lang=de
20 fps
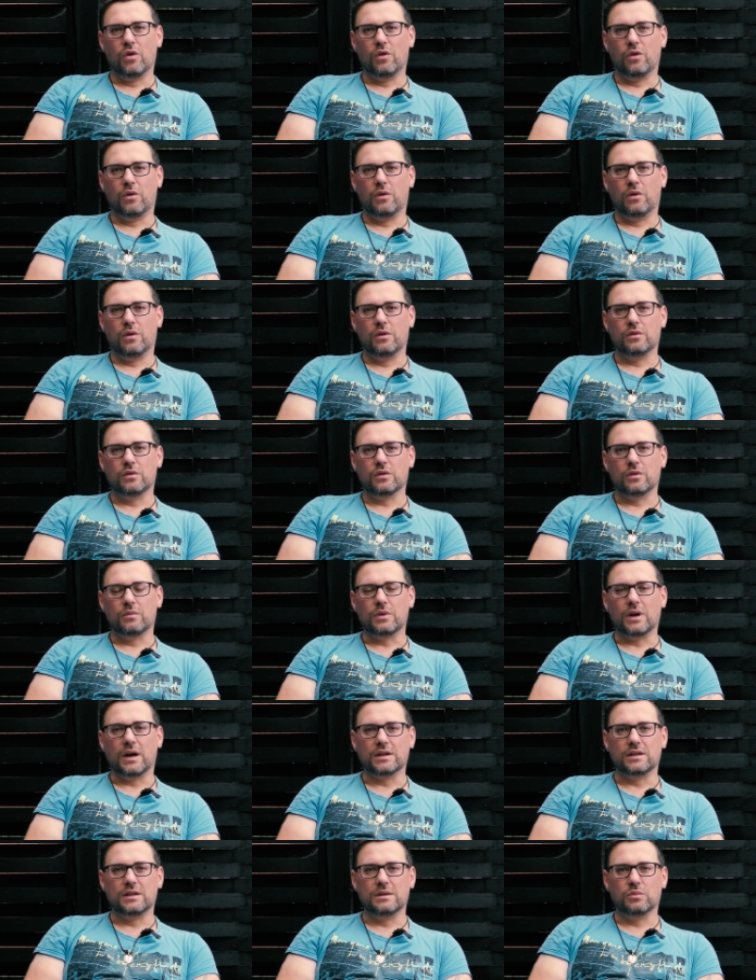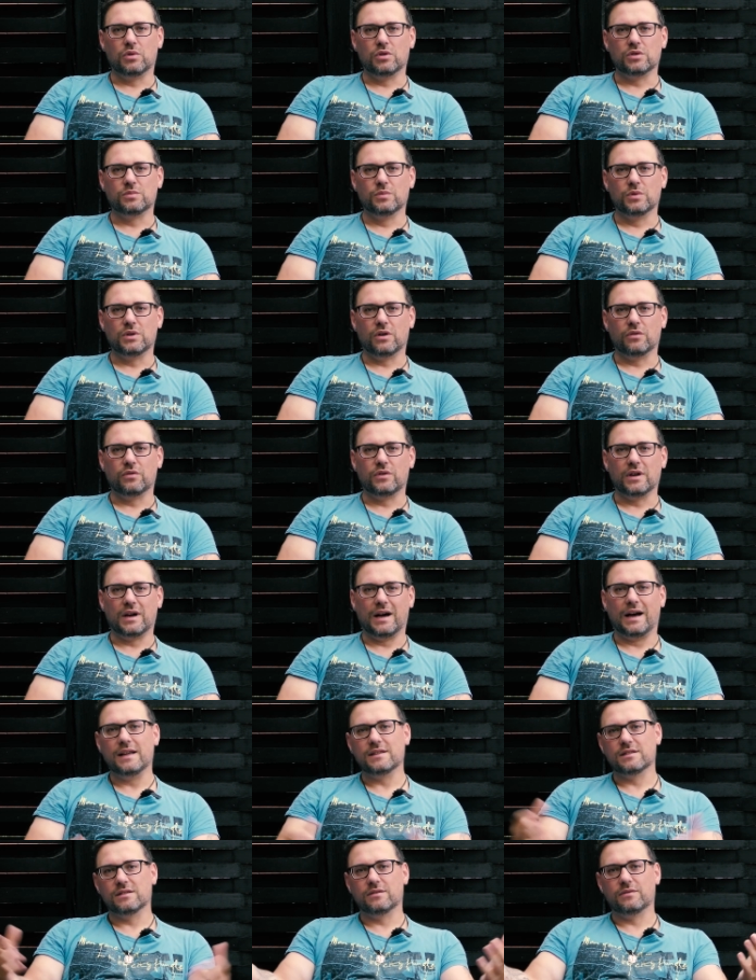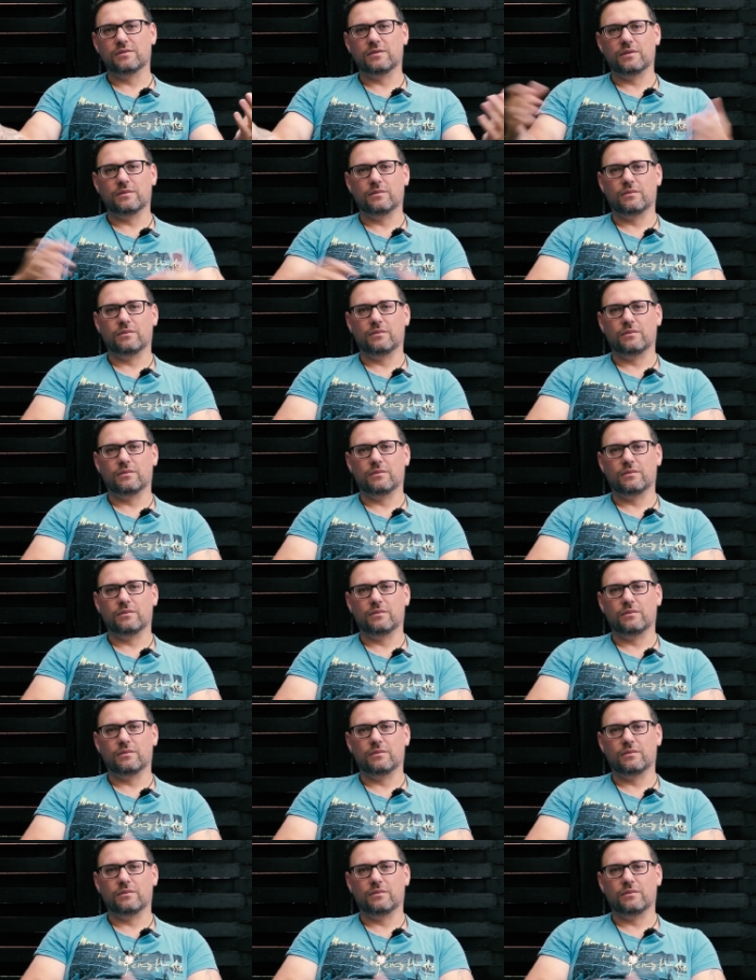und äh, ja, ich nehme euch mit auf die Reise.